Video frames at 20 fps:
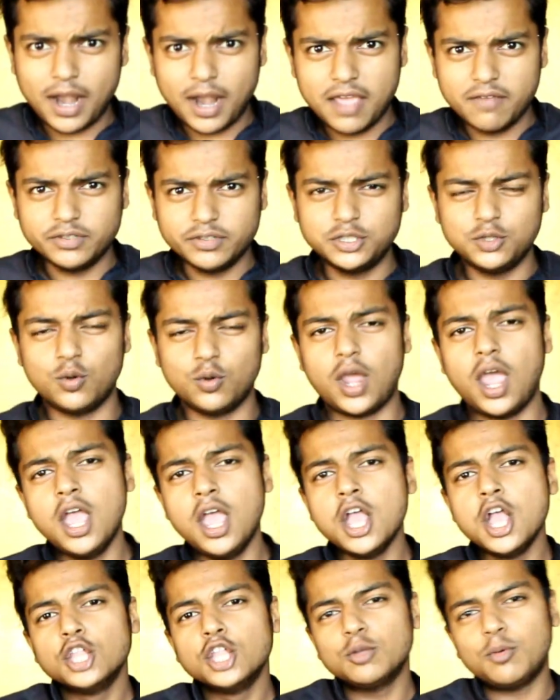बड़ा हेवी सीन हो गया
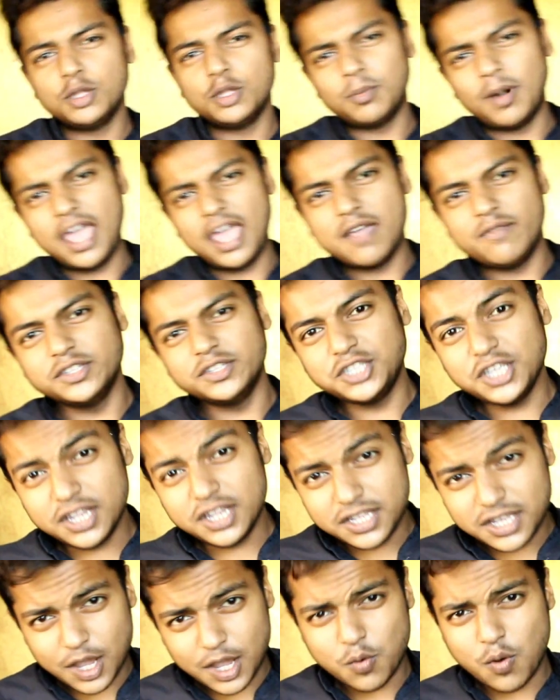तो बहुत बड़ा हेवी
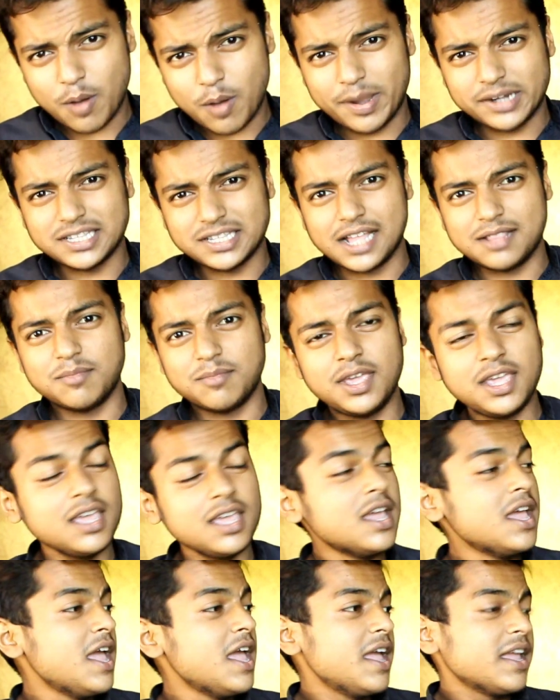सीन ये हुआ हमारे साथ
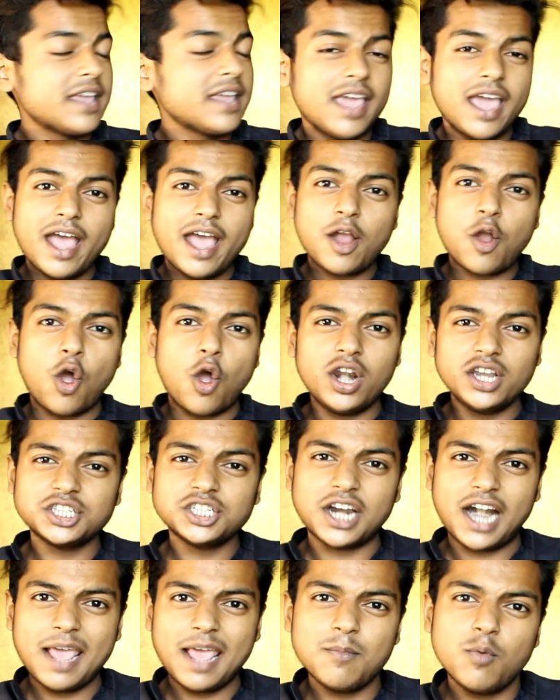में कि कॉलेज
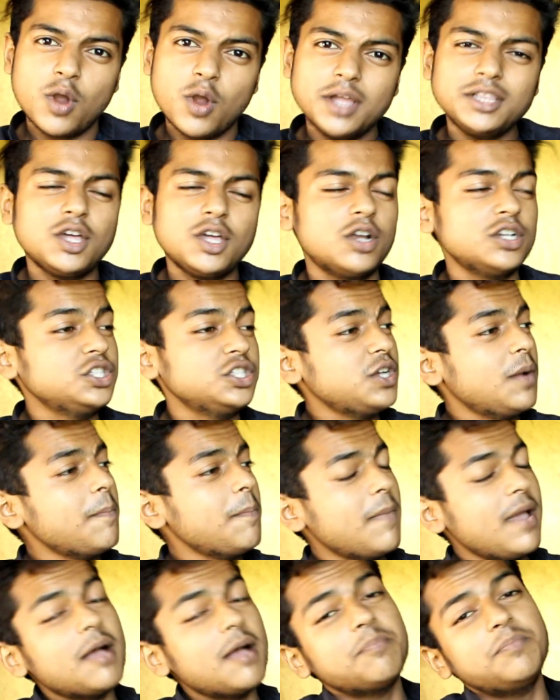का टाइम हो गया था और जब
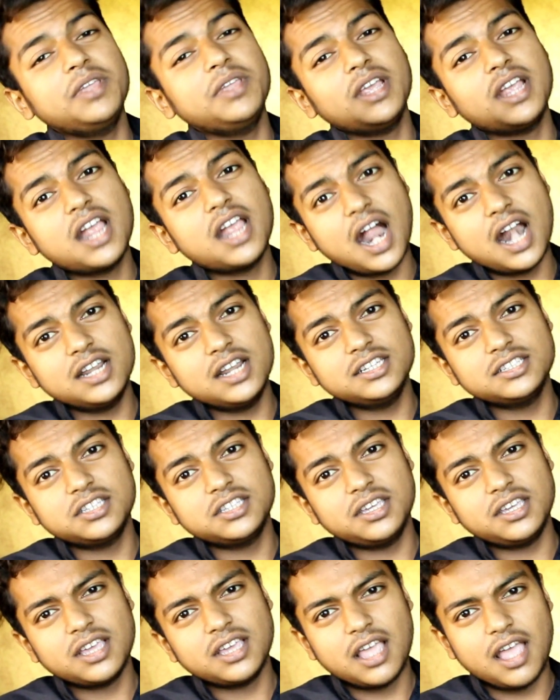मैं अपनी गाड़ी
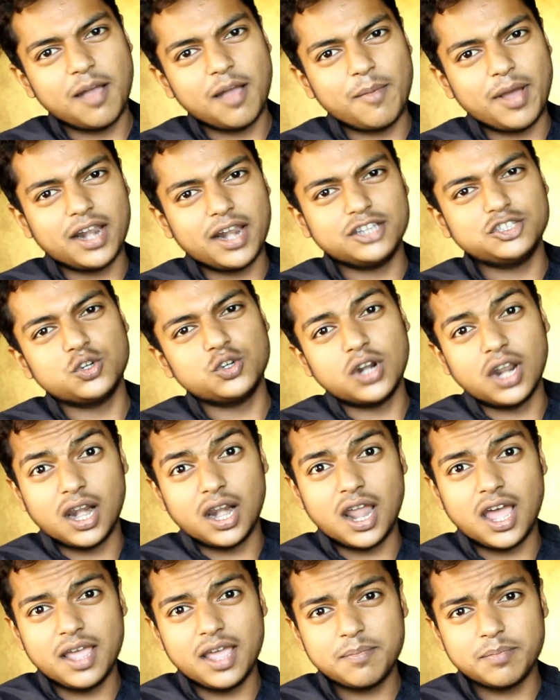से हमारा जो
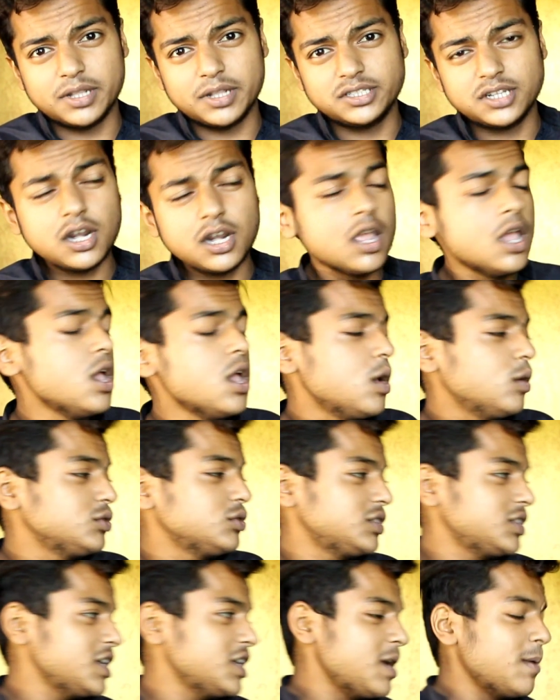नल्ला है पल्सर
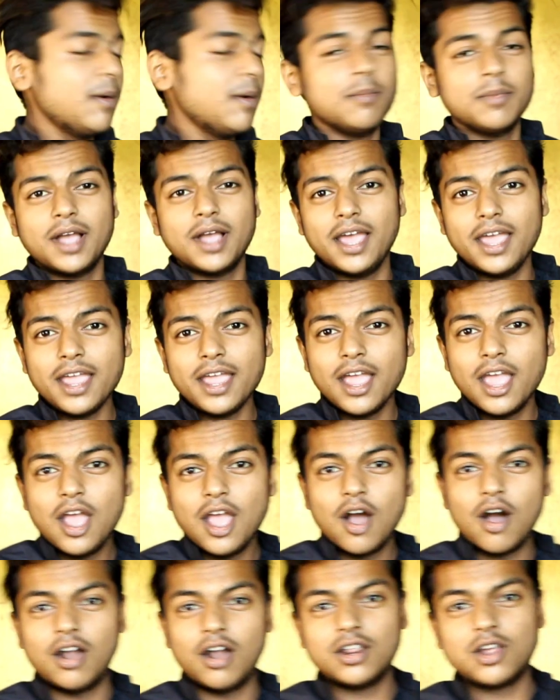उससे जब हम गए
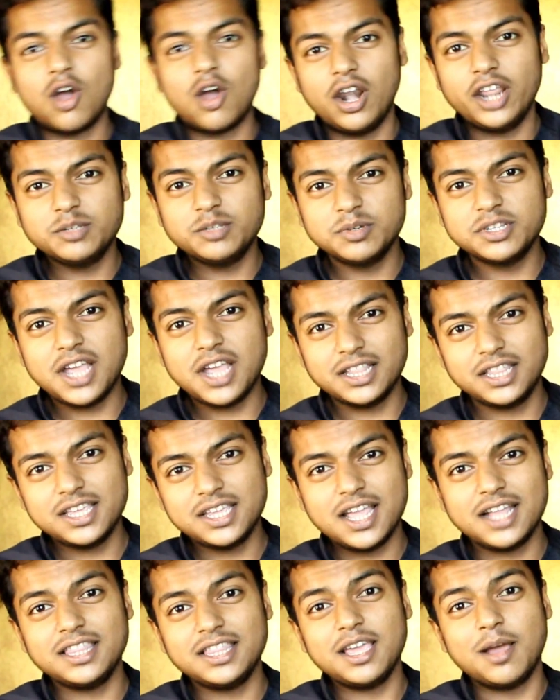और कॉलेज में जाते
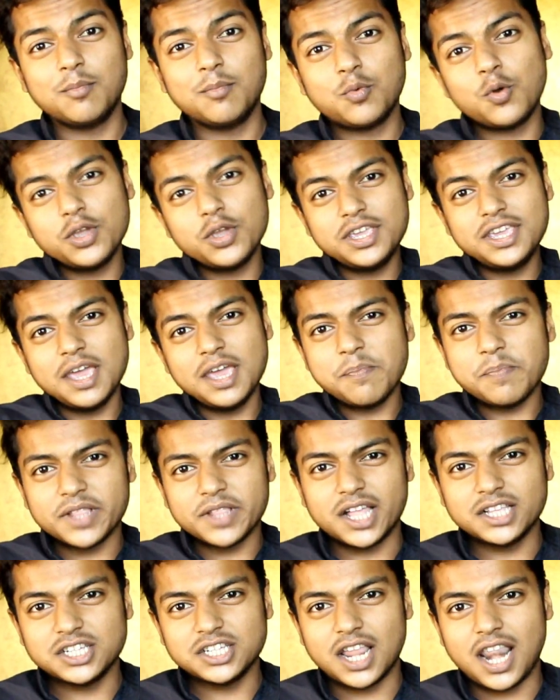जाते हमको ये
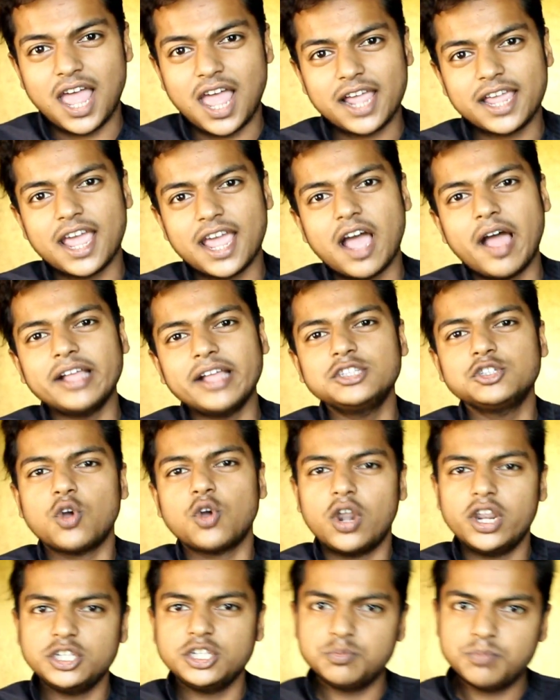पता चला कि आज
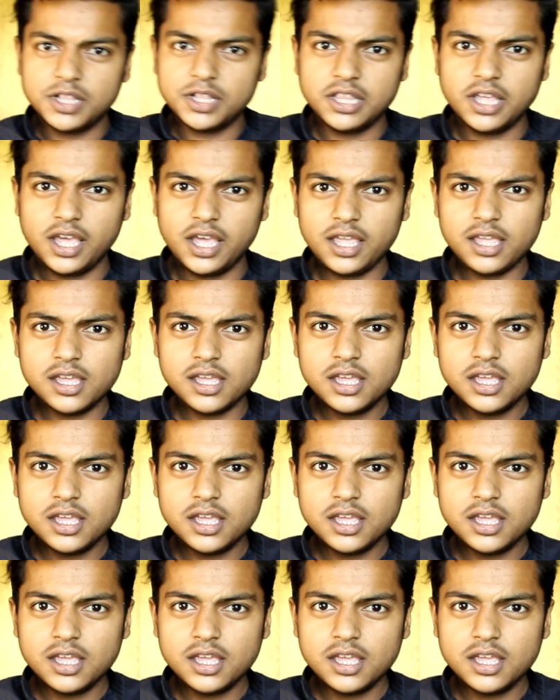कॉलेज बंद है